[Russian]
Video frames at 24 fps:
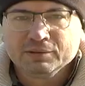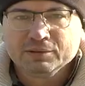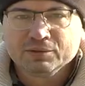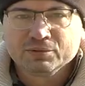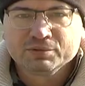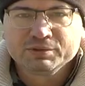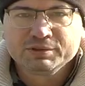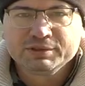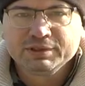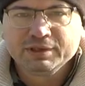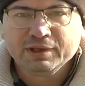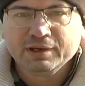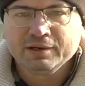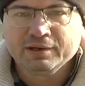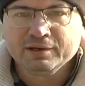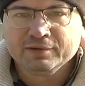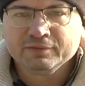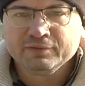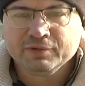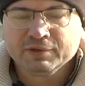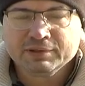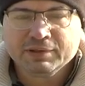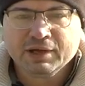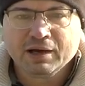Друзья,
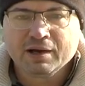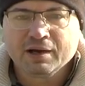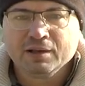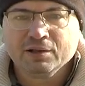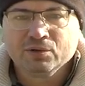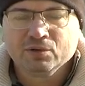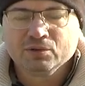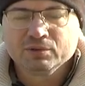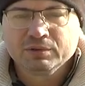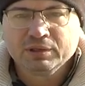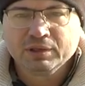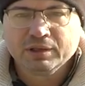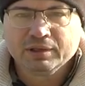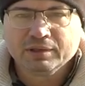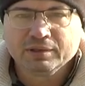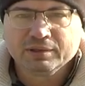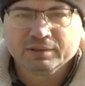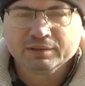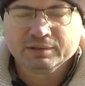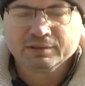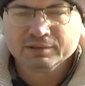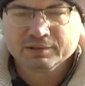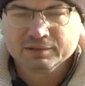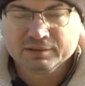вода холодная.
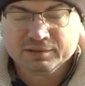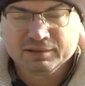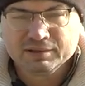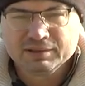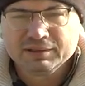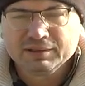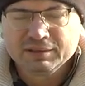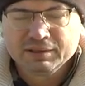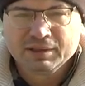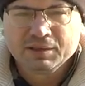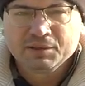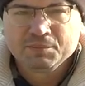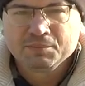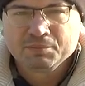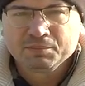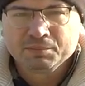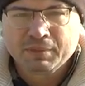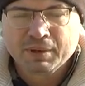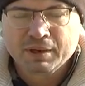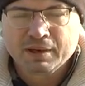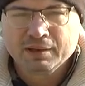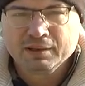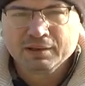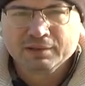
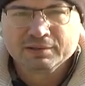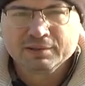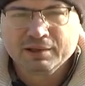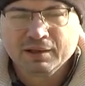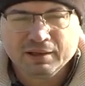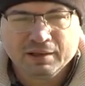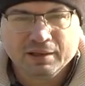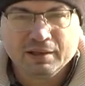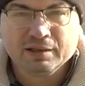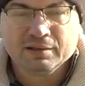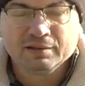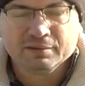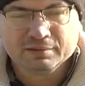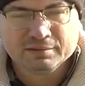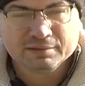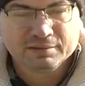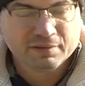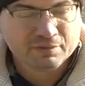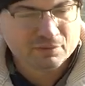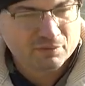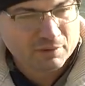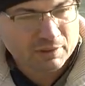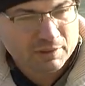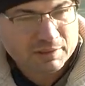Похолодало
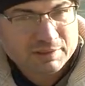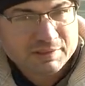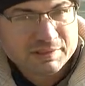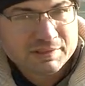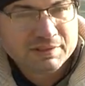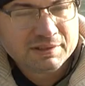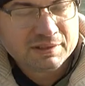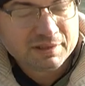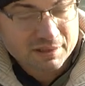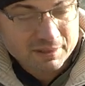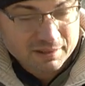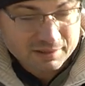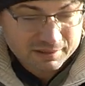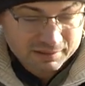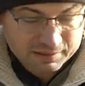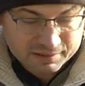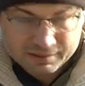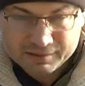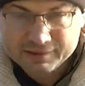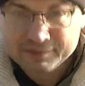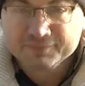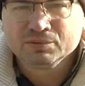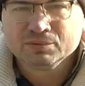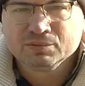довольно сильно.
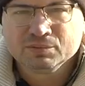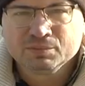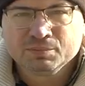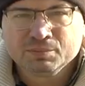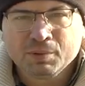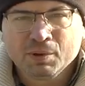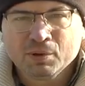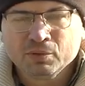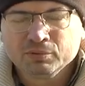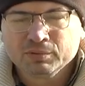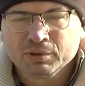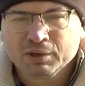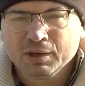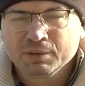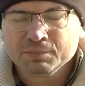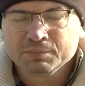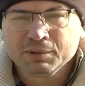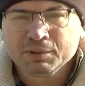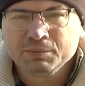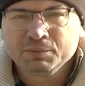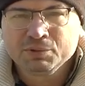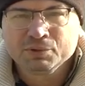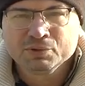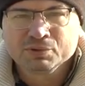По утрам
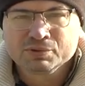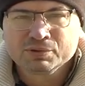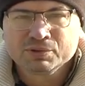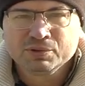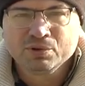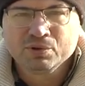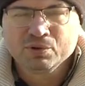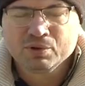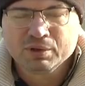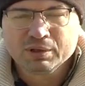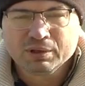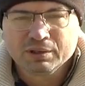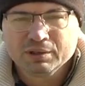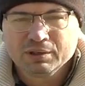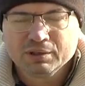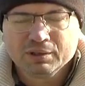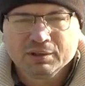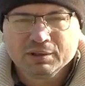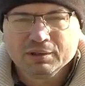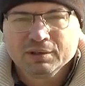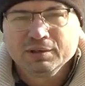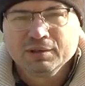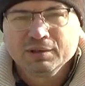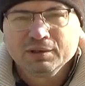до минус 3.
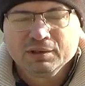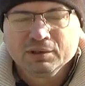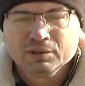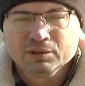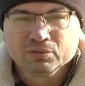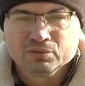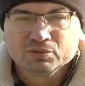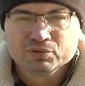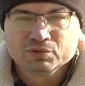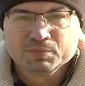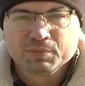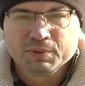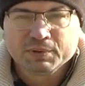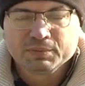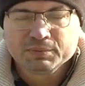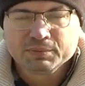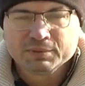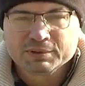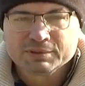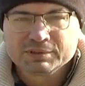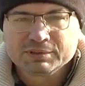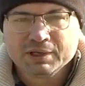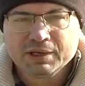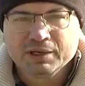Лужи
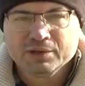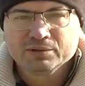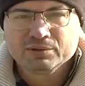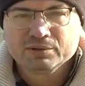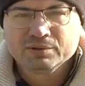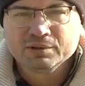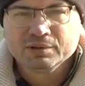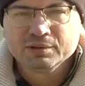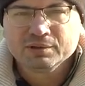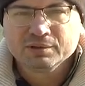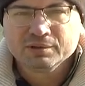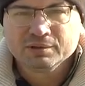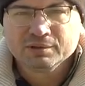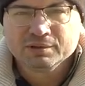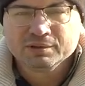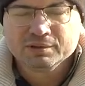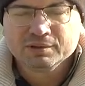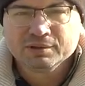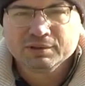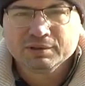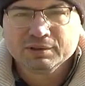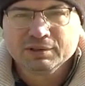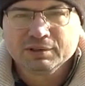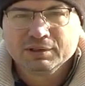подмерзают.
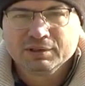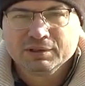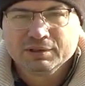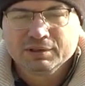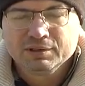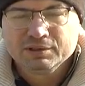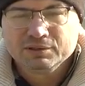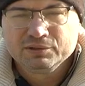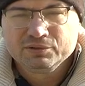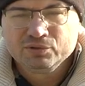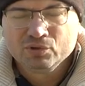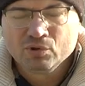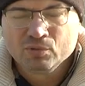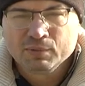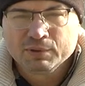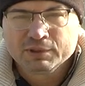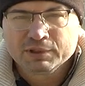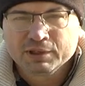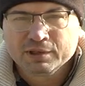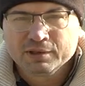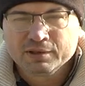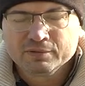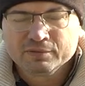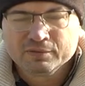Днем
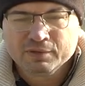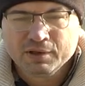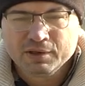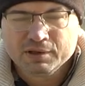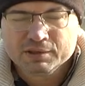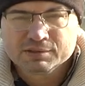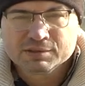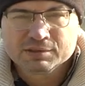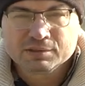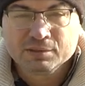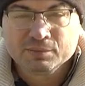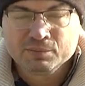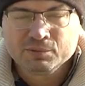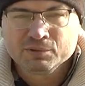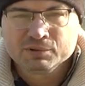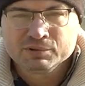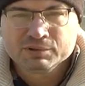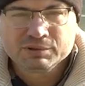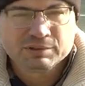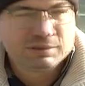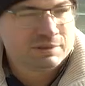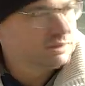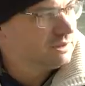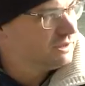отогревается до плюс
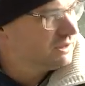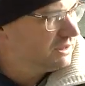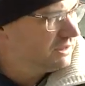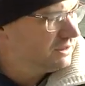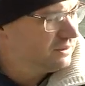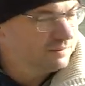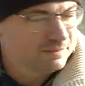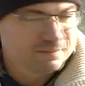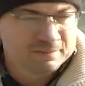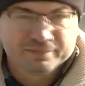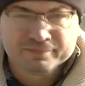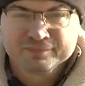10.